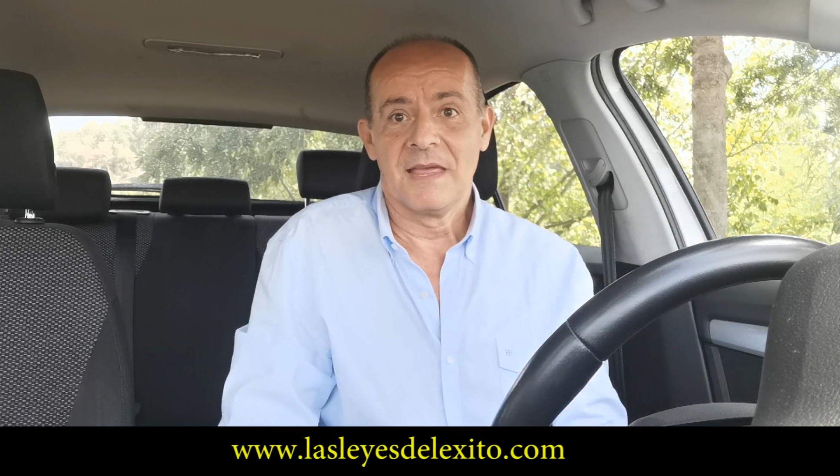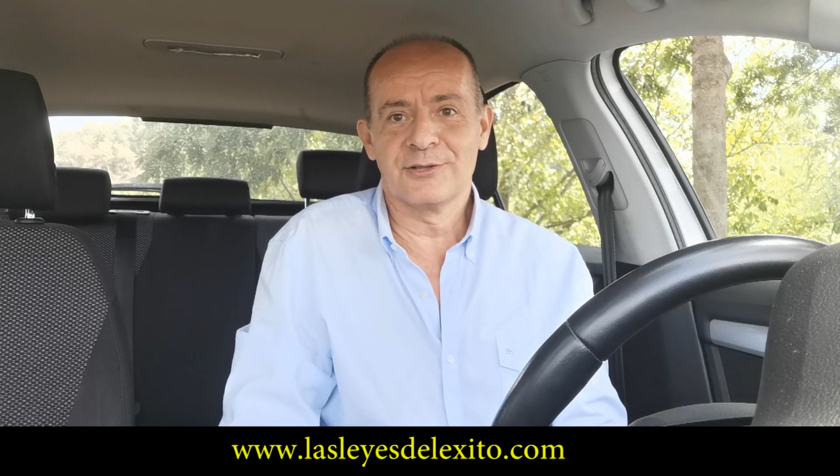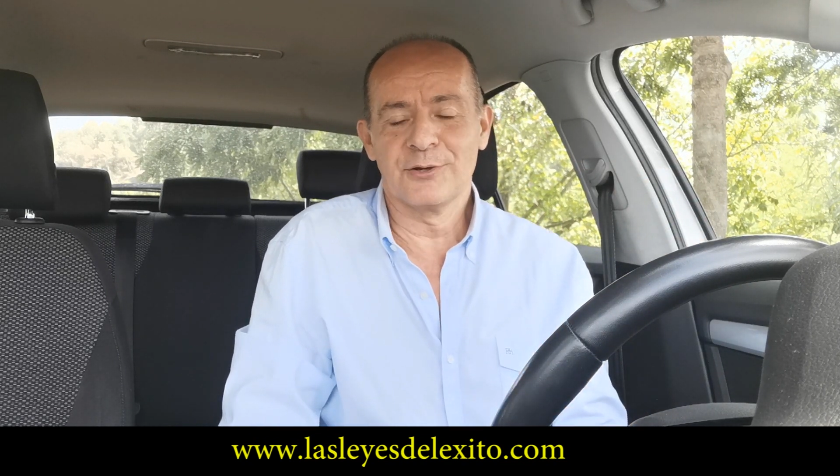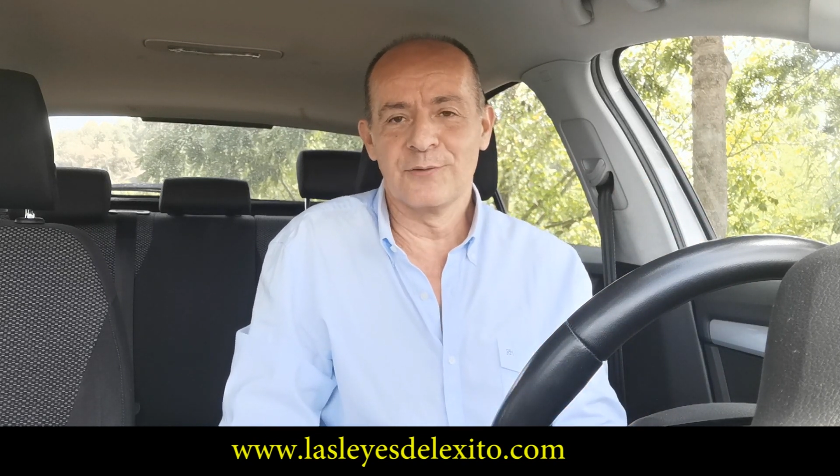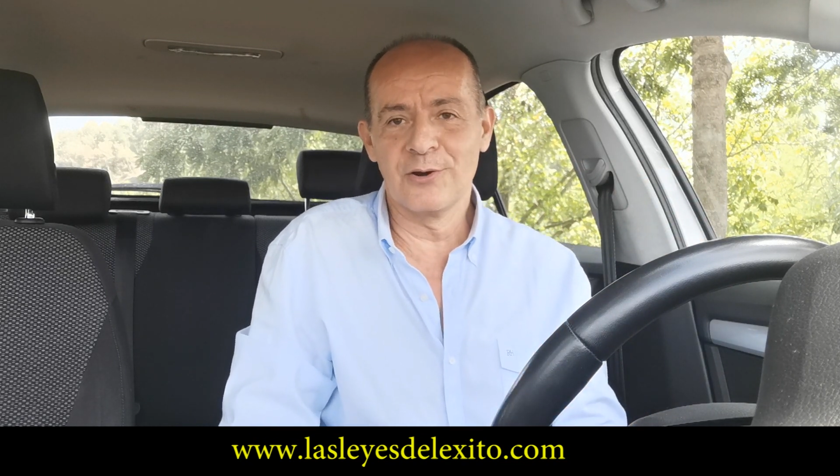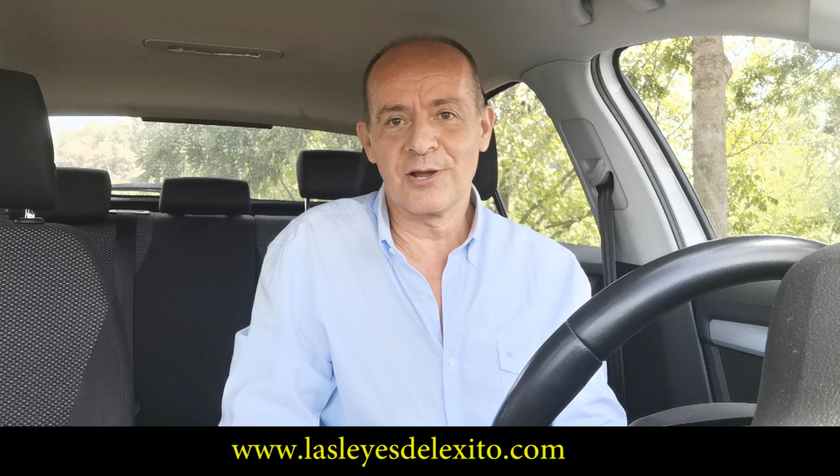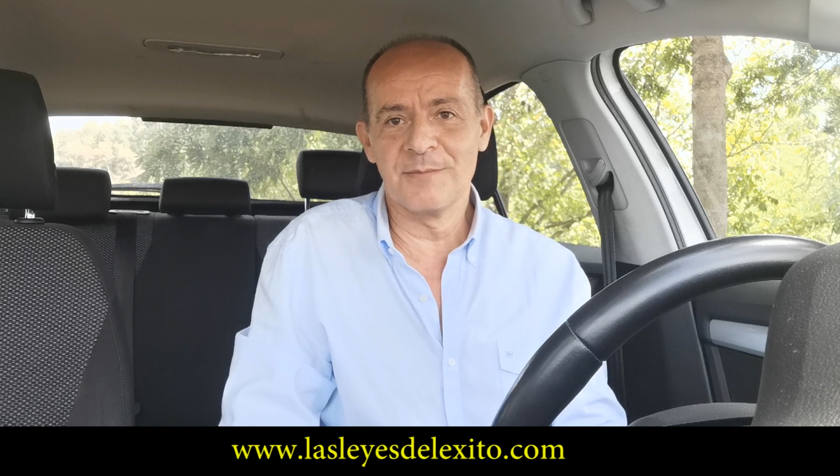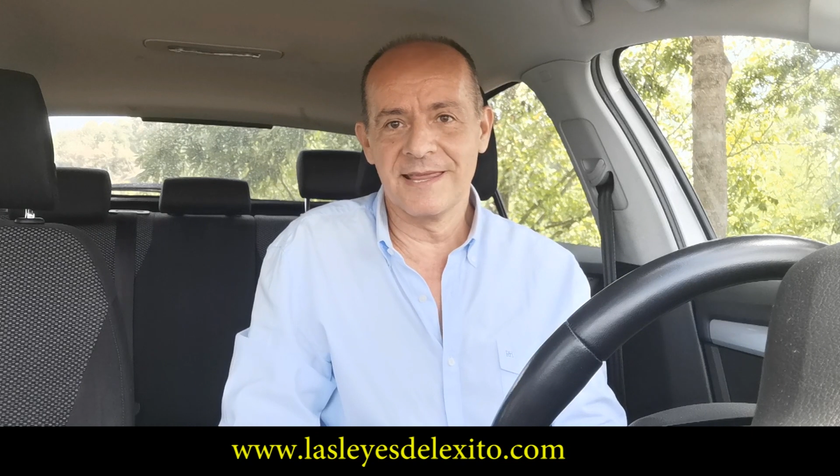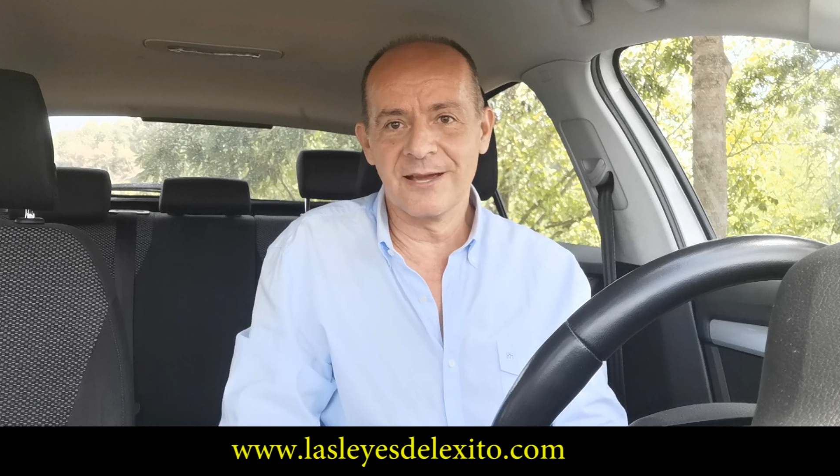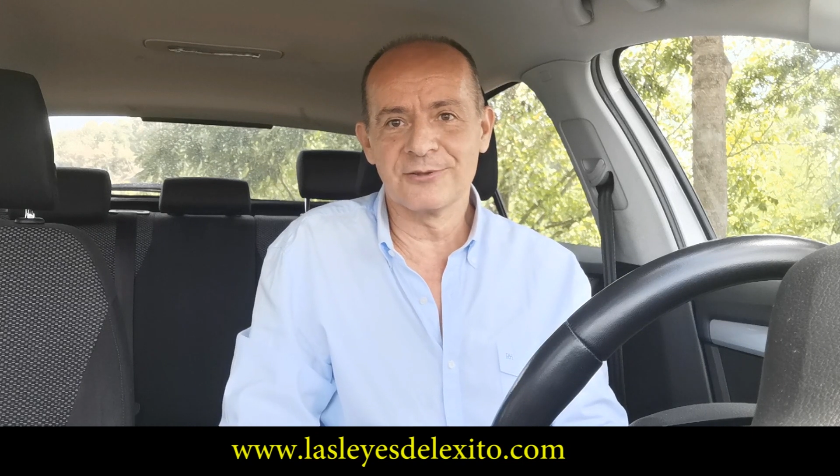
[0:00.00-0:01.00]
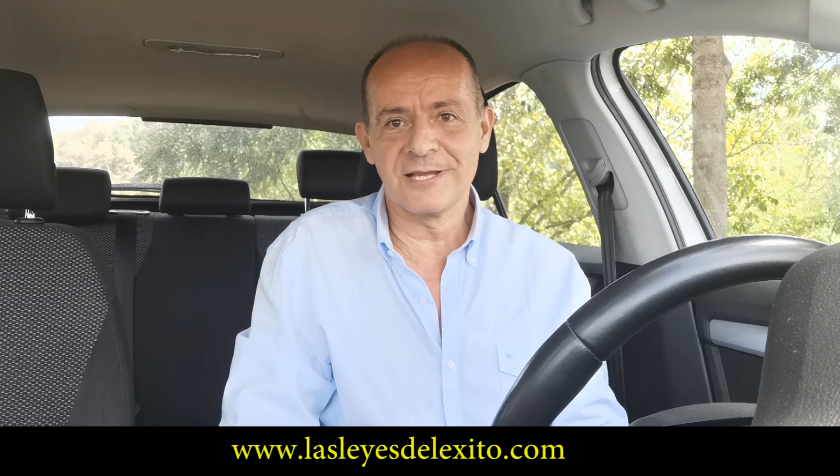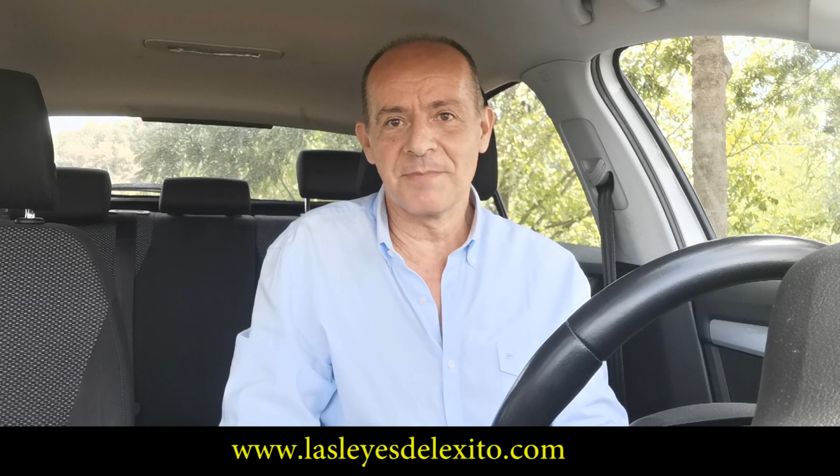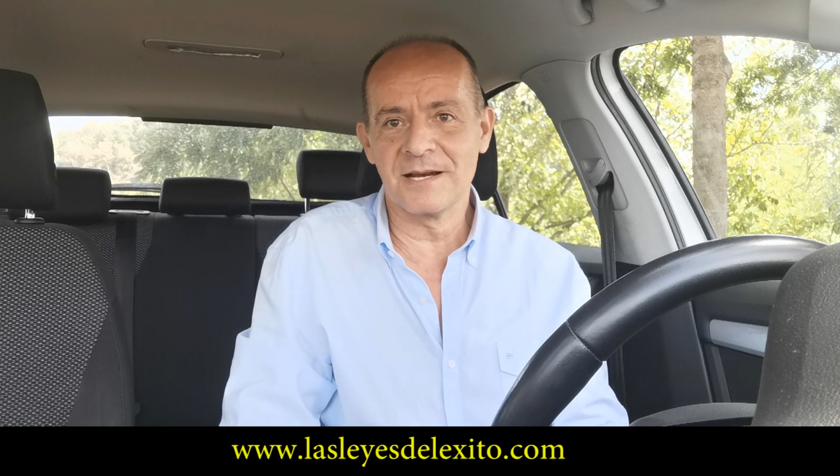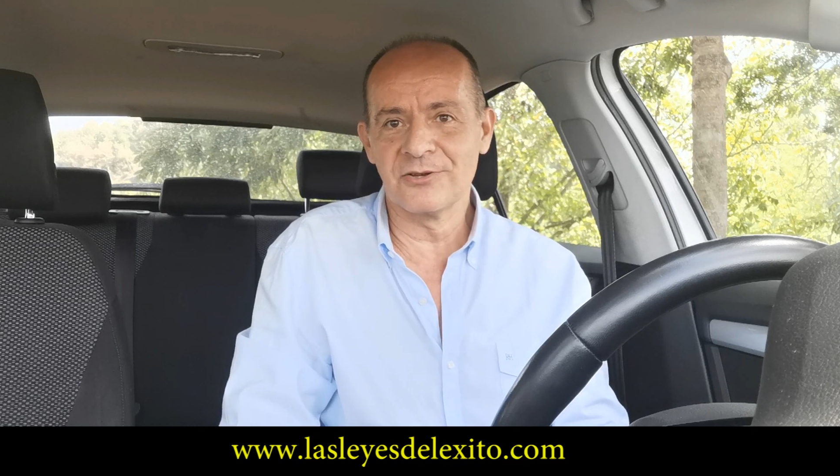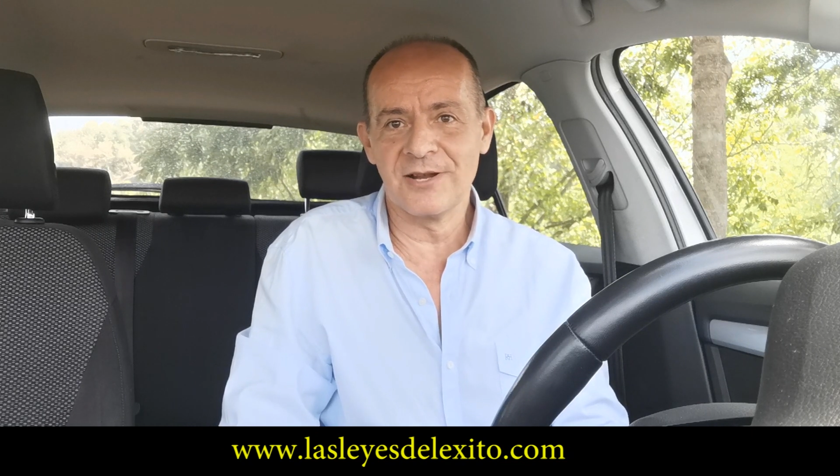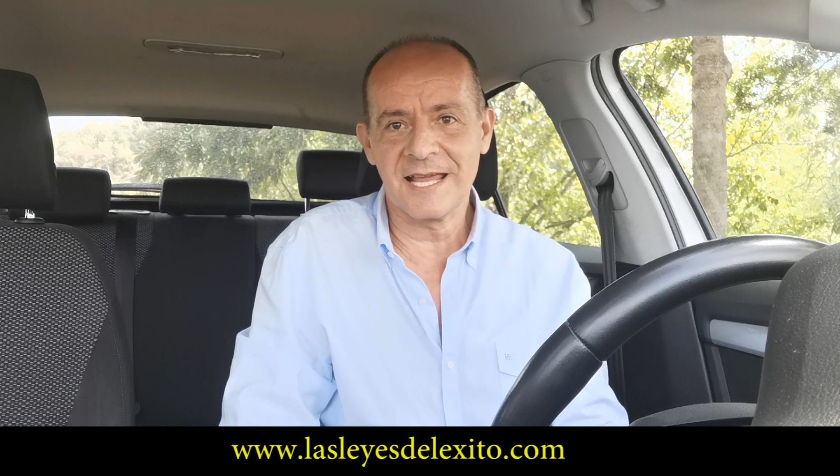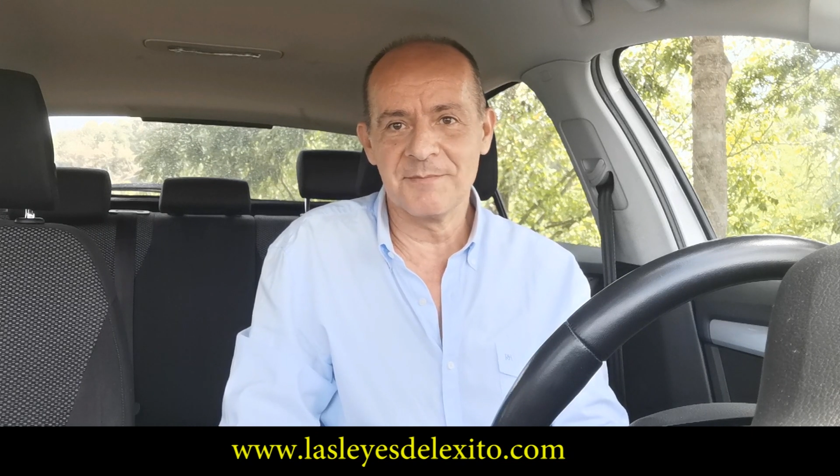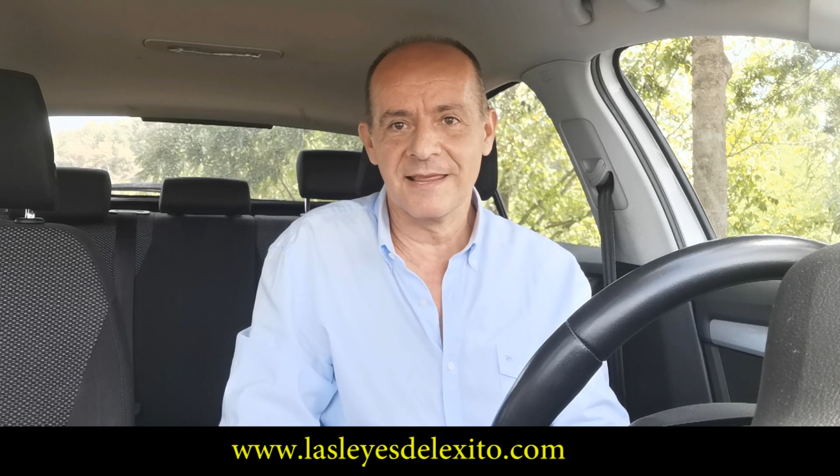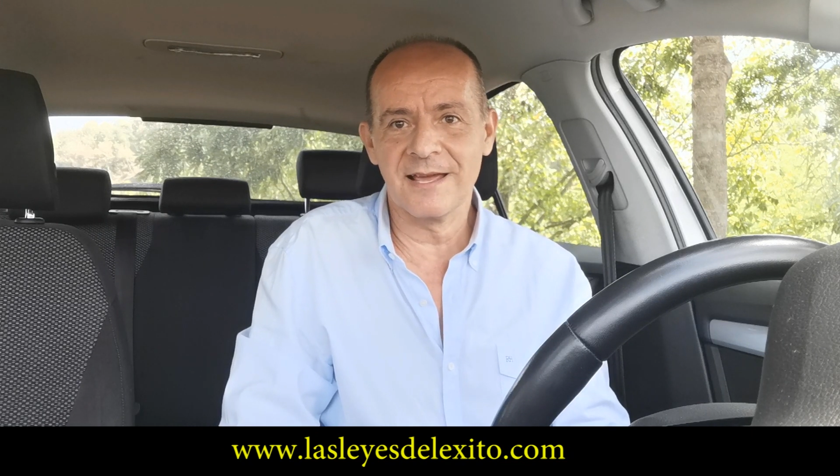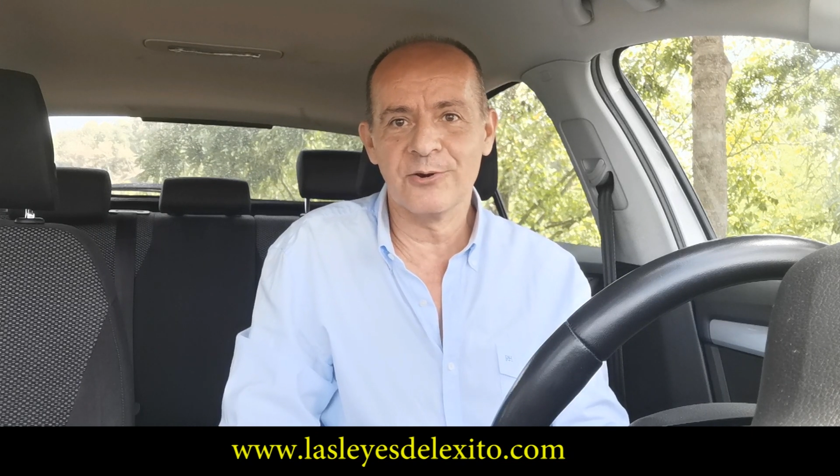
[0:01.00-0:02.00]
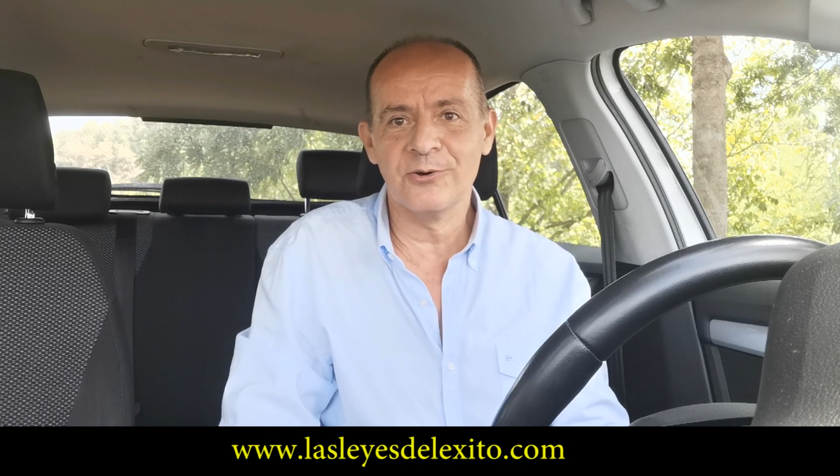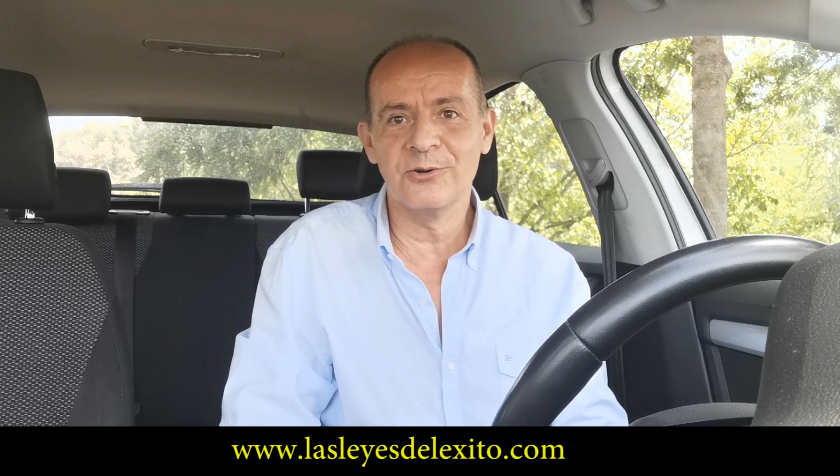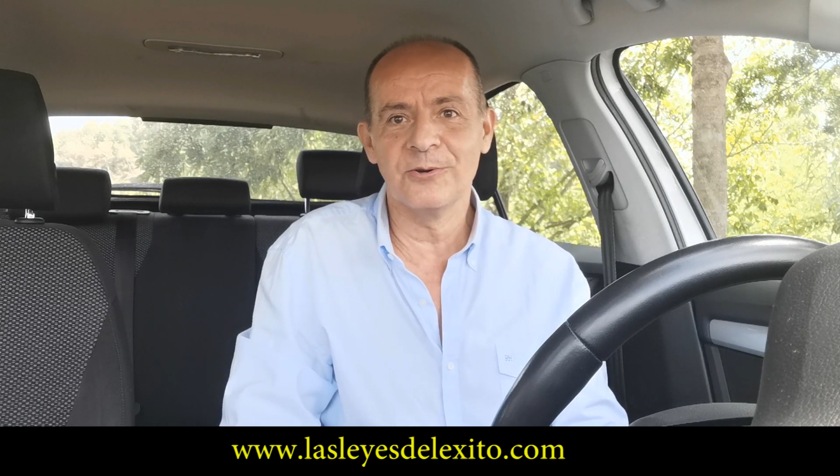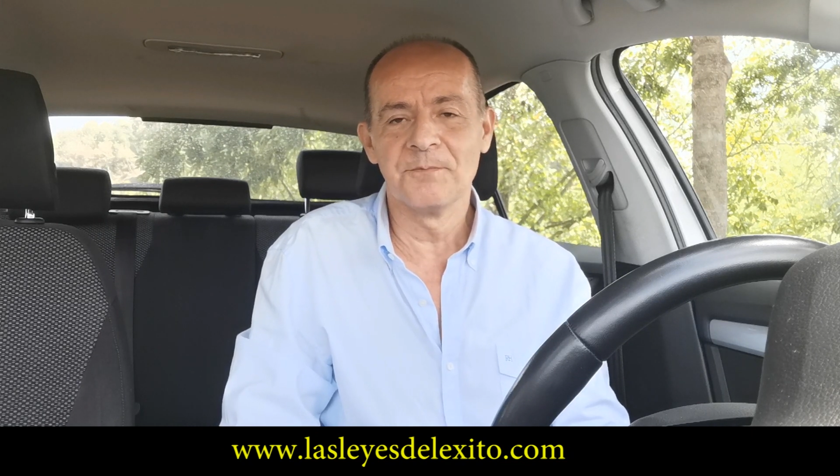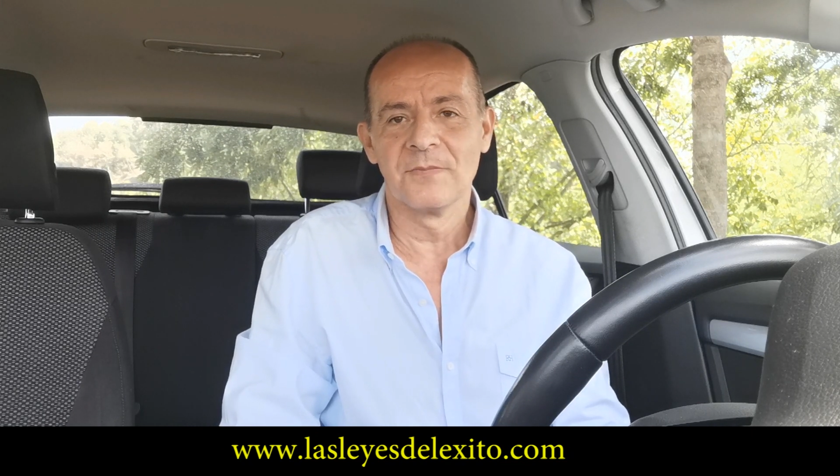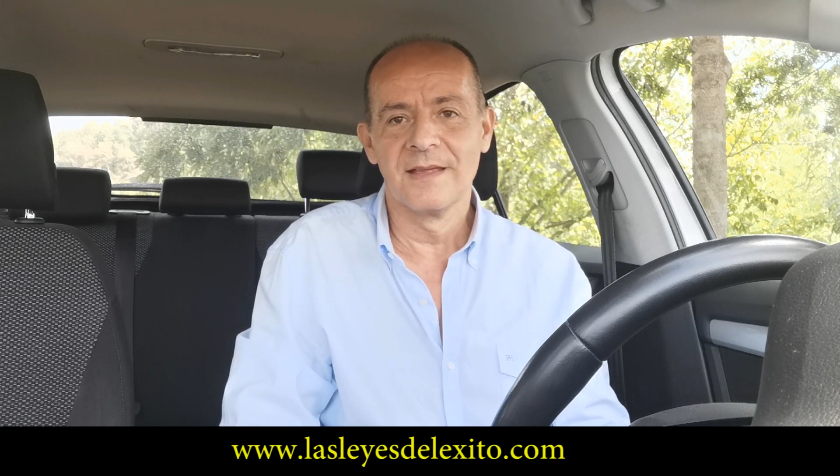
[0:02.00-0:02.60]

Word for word: Eso fue lo que me dijo esta persona que me dejó